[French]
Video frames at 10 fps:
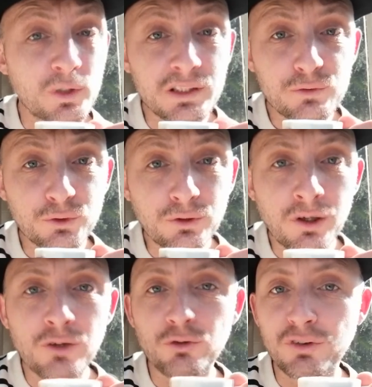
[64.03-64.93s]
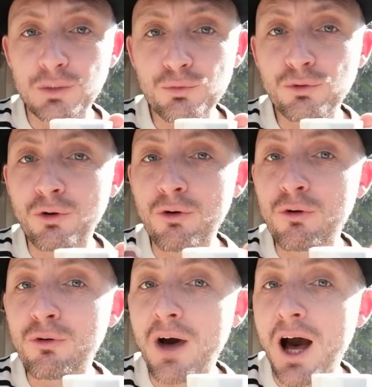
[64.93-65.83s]
tous les niveaux, de
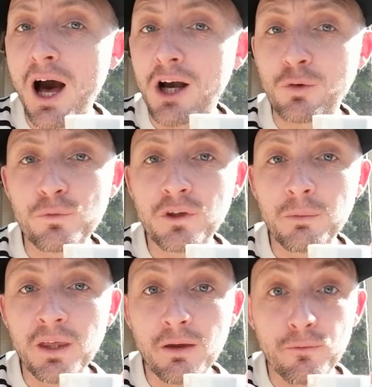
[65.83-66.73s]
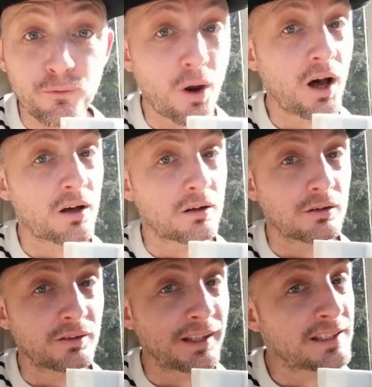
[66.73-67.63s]
débutants à confirmer, voire
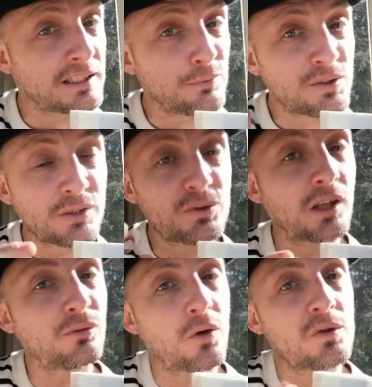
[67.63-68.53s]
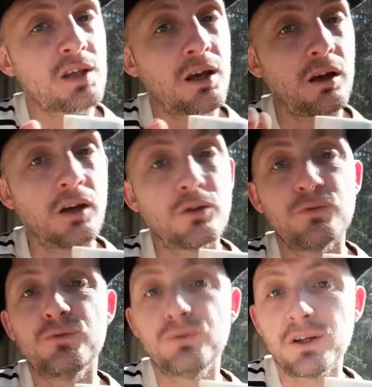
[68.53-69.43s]
natifs, si vous êtes français et que
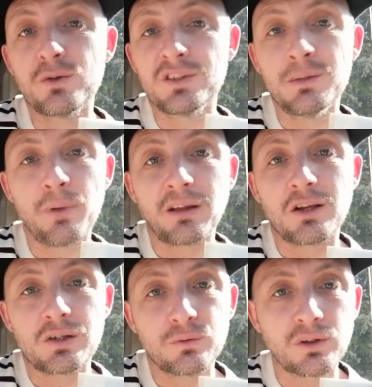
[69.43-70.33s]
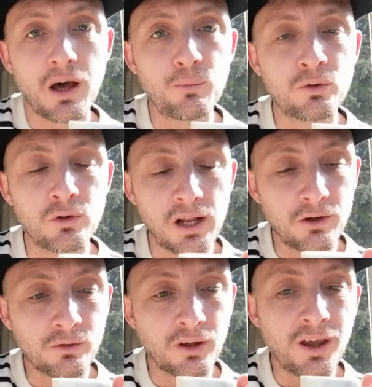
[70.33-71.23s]
vous voulez aussi partager votre amour de la
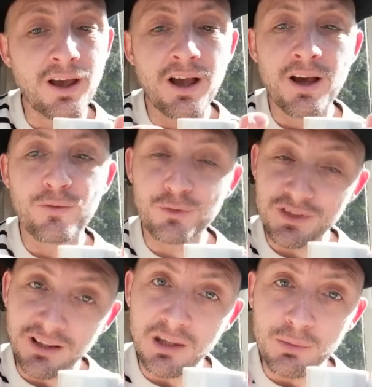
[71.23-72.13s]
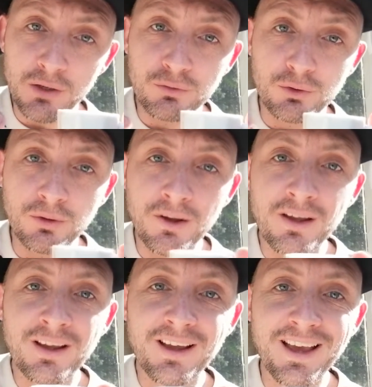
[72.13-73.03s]
langue, vous êtes les bienvenus.
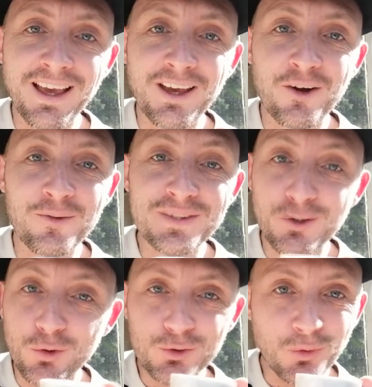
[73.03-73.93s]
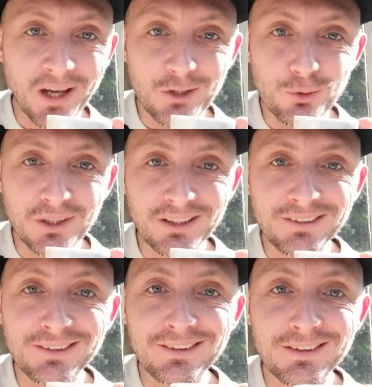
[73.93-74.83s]
Et euh, ces cours sont
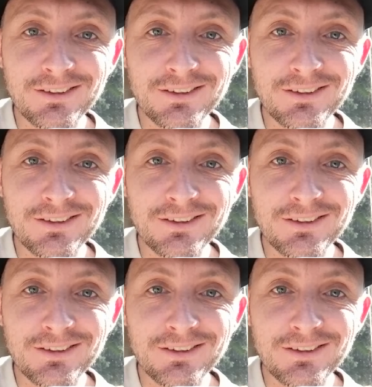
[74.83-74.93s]
gratuits,